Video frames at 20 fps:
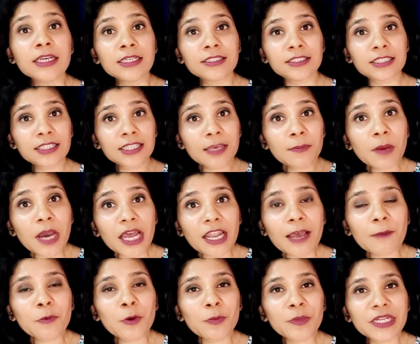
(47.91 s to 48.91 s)
जितने बाल
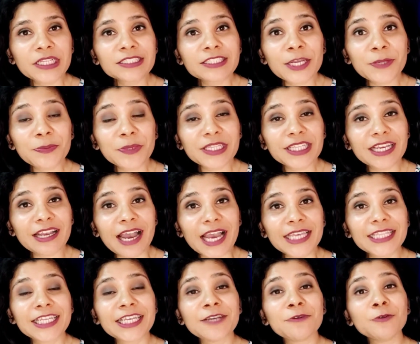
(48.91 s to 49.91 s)
आपको मेरे सर पे दिखाई
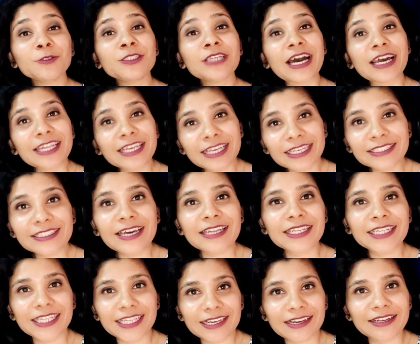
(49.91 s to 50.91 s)
दे रहे वो सारे के सारे
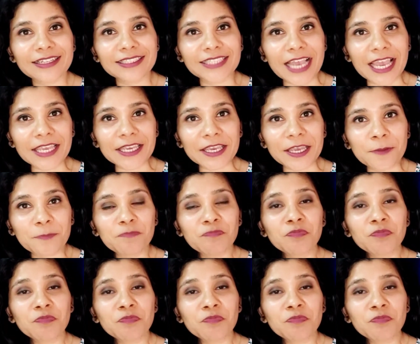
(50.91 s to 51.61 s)
निकल जाएंगे